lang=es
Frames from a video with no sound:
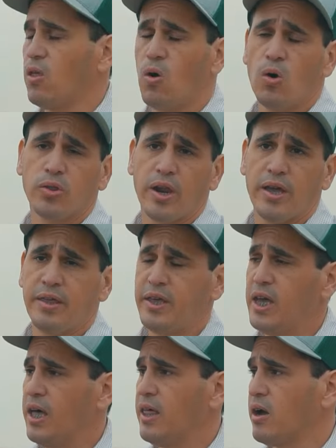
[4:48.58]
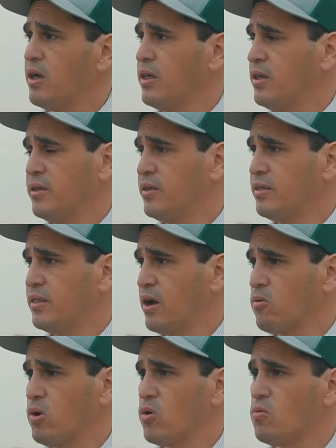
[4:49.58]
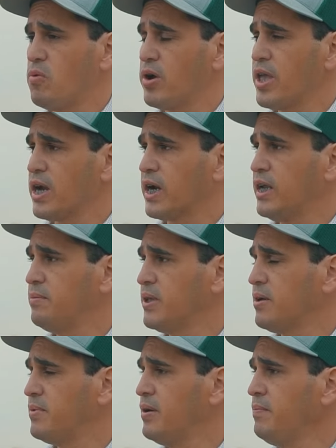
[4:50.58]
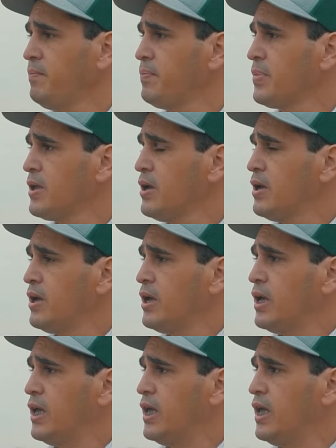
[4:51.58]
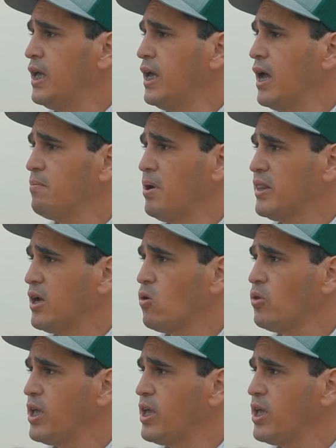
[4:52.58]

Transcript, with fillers: dos o tres días, de, acuerdo a cómo vaya el clima también, y el manejo